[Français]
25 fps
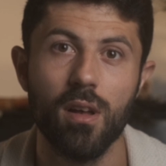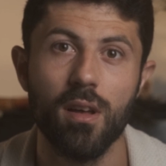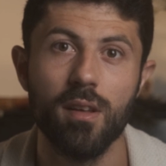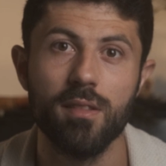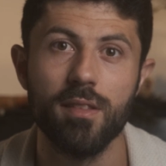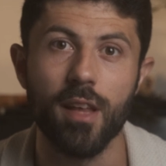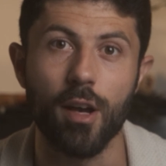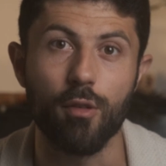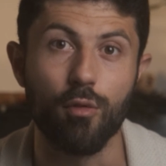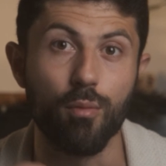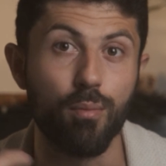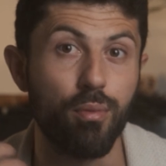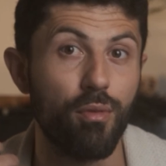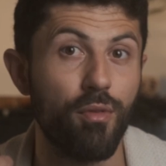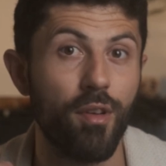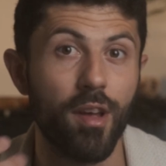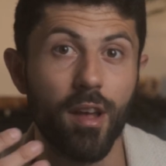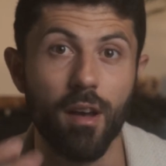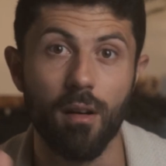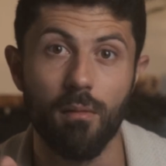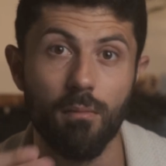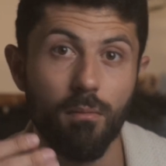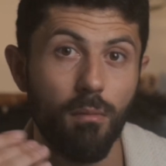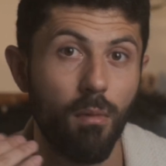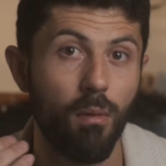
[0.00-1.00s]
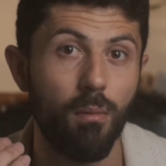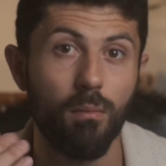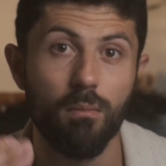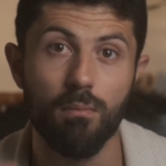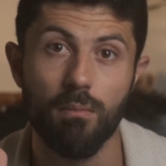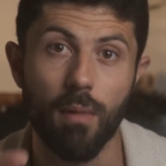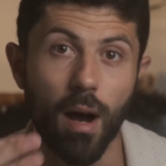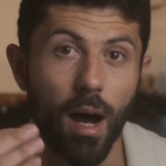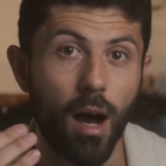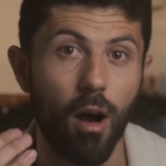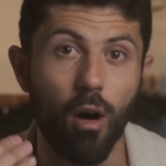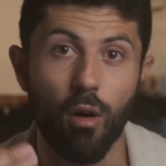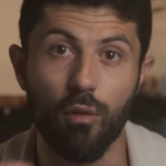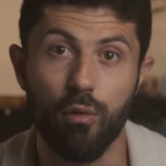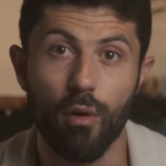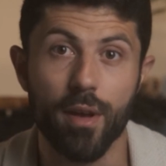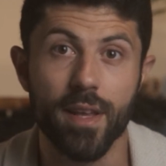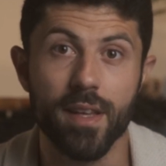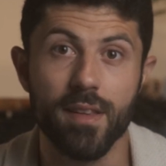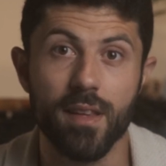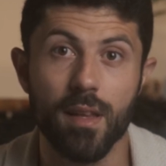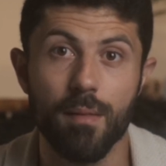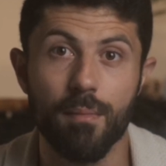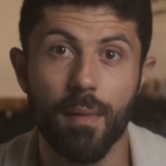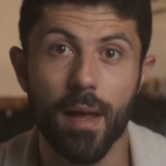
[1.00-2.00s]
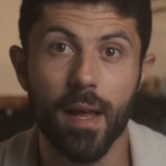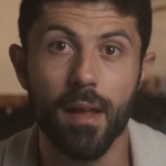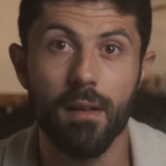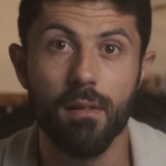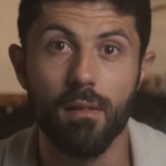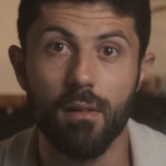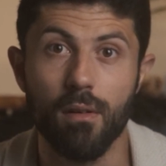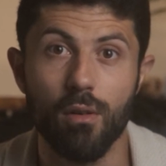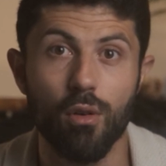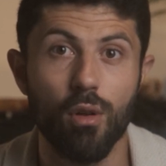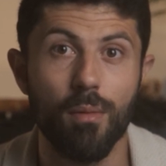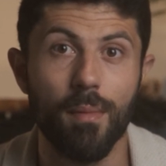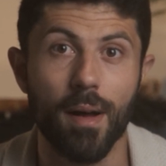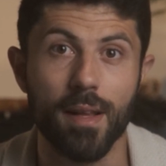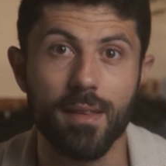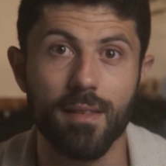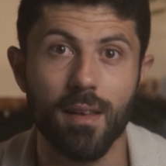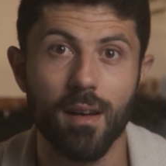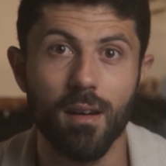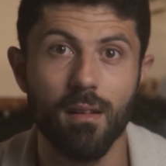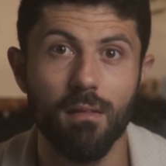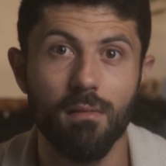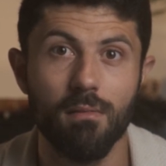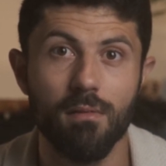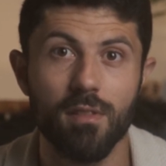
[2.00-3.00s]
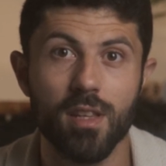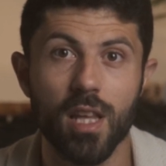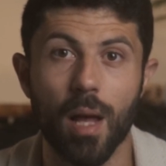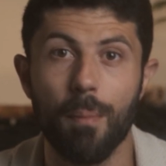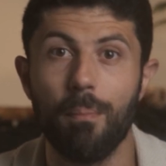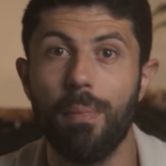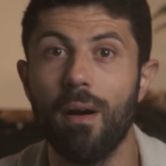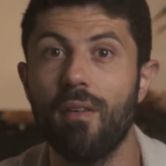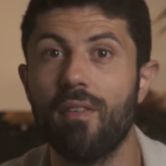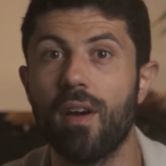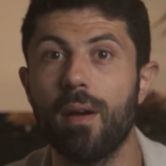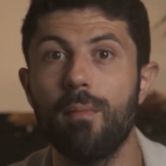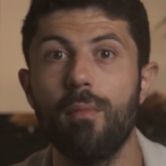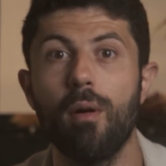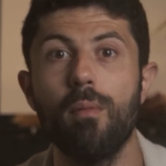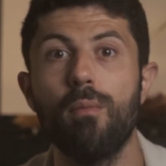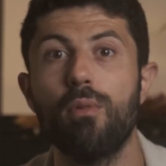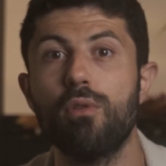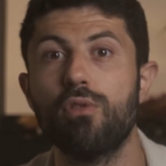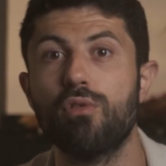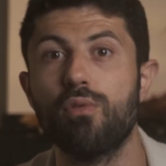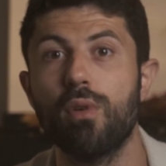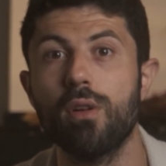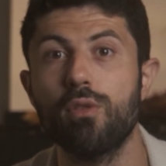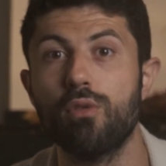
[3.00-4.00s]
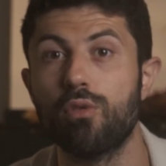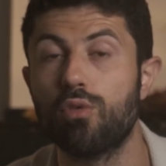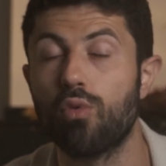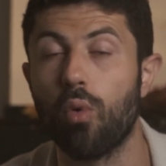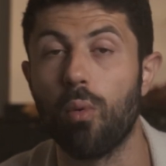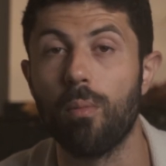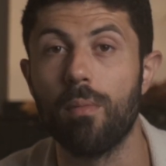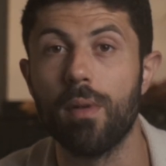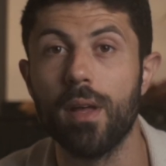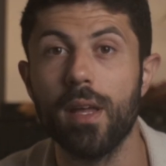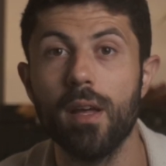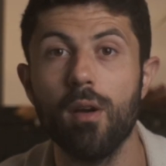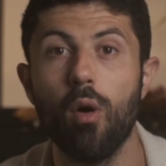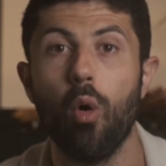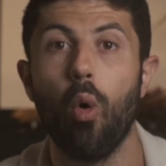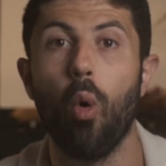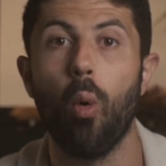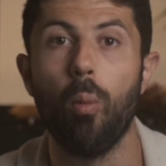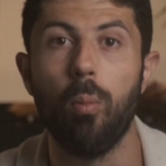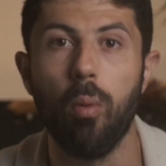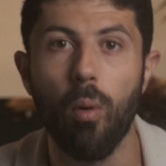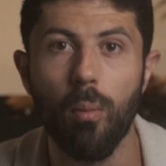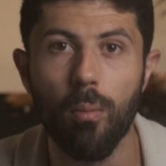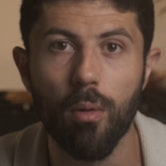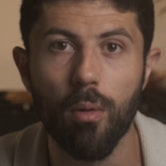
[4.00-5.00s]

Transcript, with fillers: C'est-à-dire que vous pouvez bah, envoyer des mails euh, le matin, il n'y a pas vraiment besoin de tomber au bon